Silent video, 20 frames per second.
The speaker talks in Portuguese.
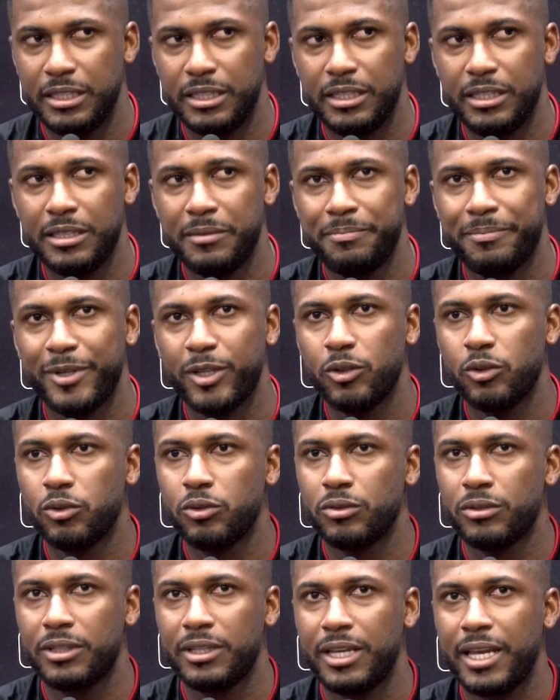e
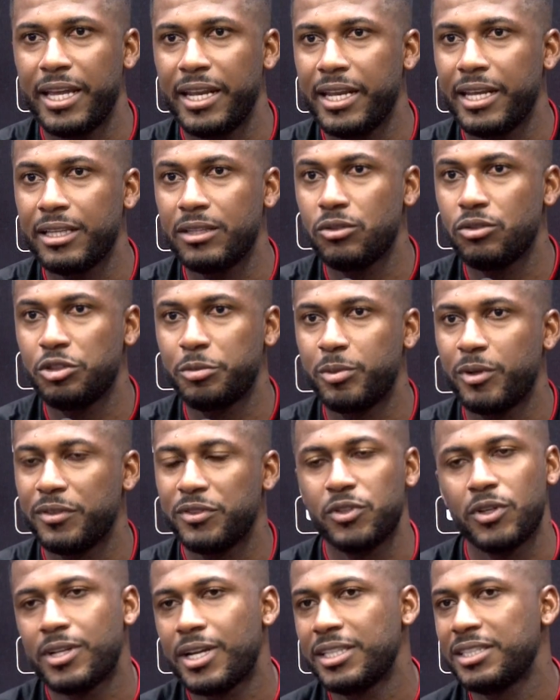pelo querer dos
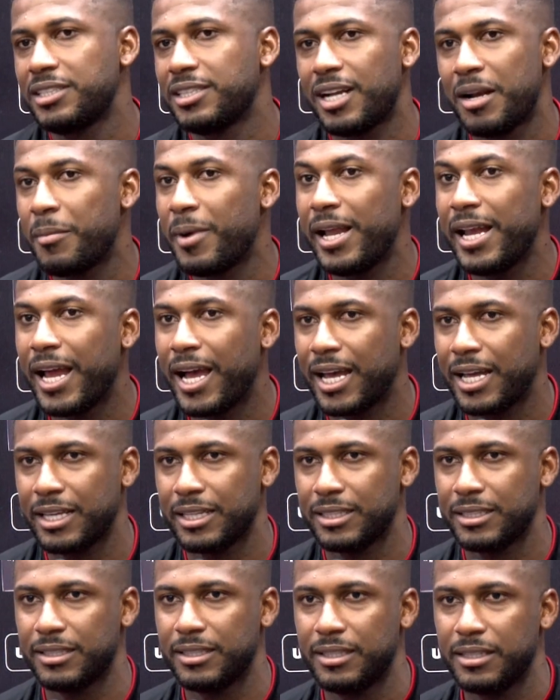profissionais de trabalhar,
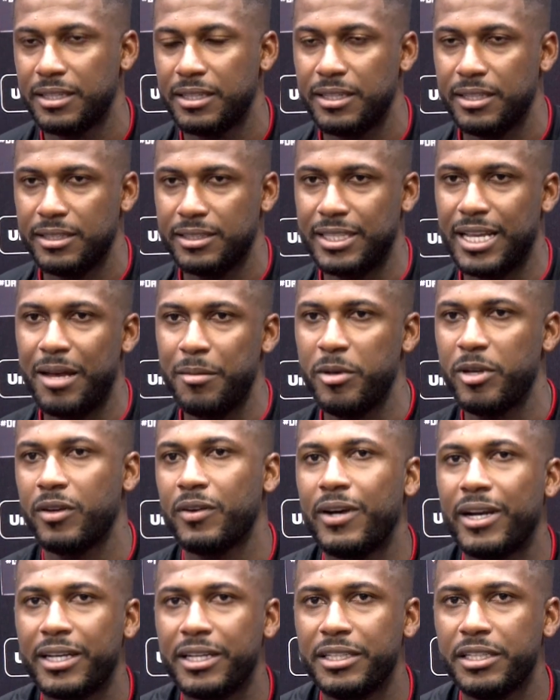sabe?
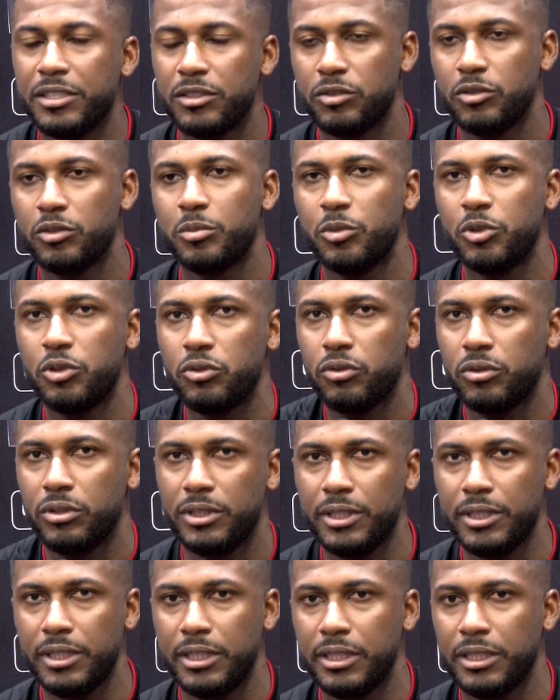Eu acredito muito
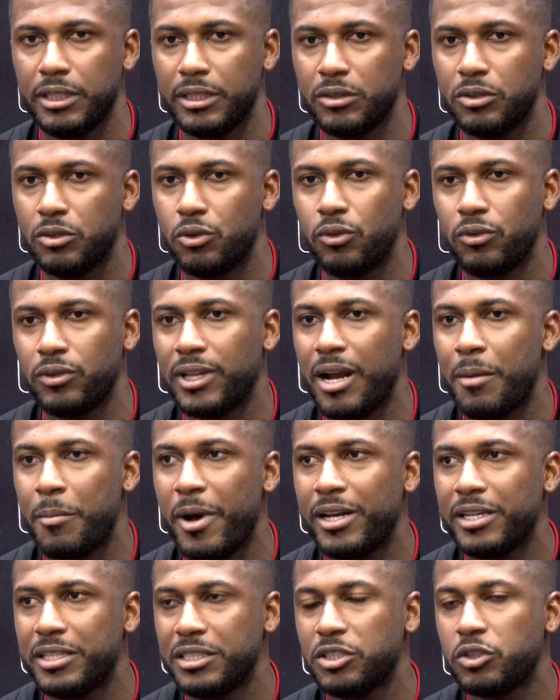que com o
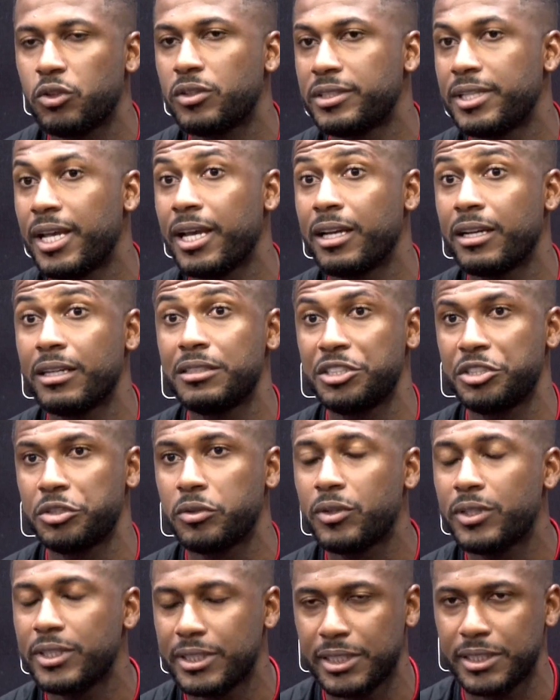trabalho a gente consegue grandes
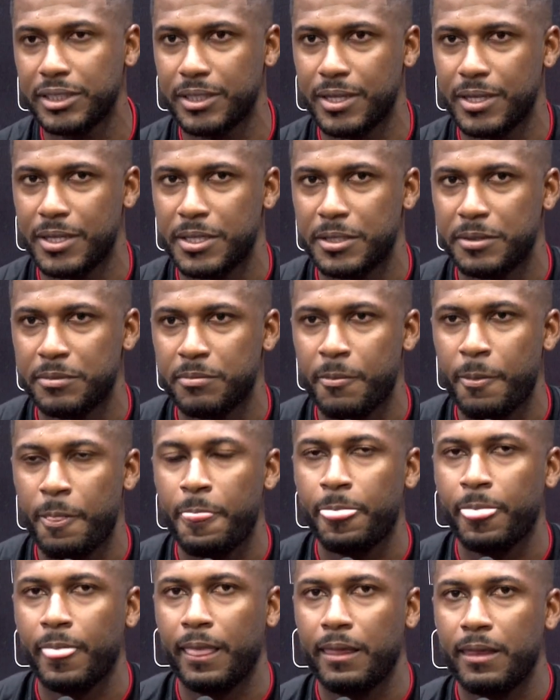coisas.
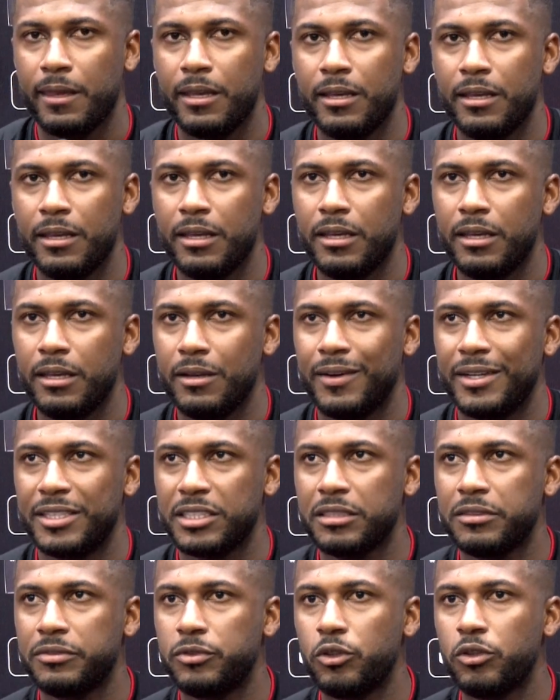E eu acho
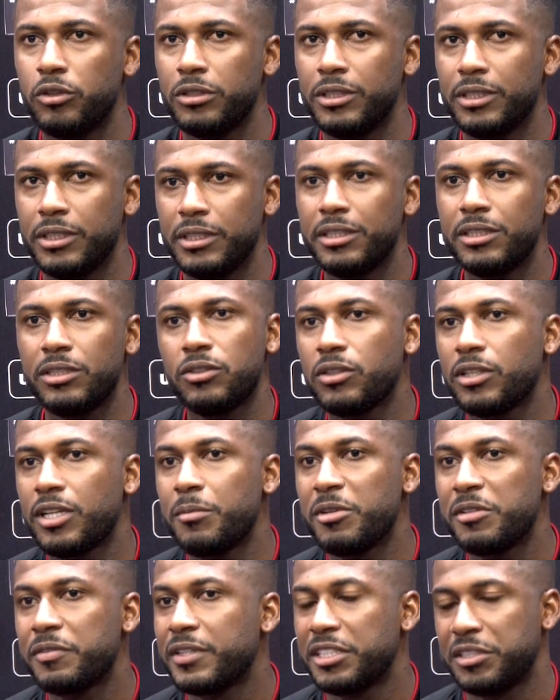que foi isso que
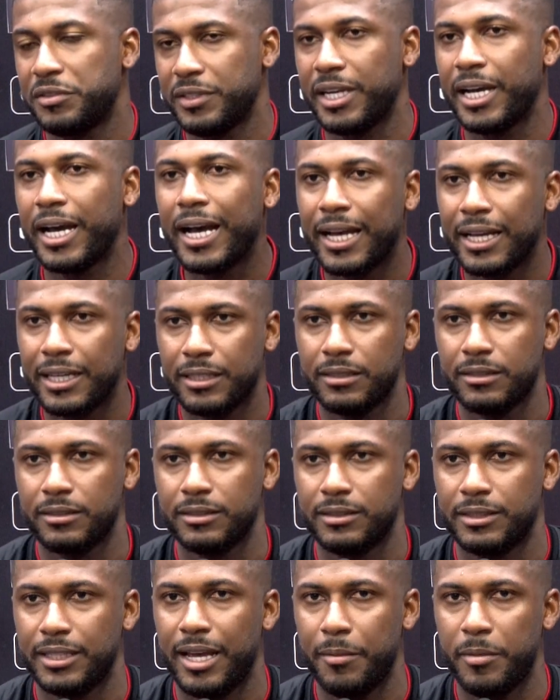me fez ficar,
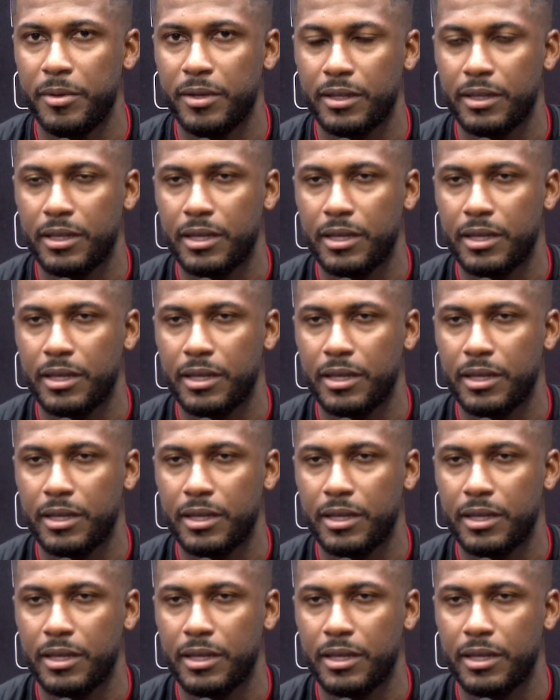sabe?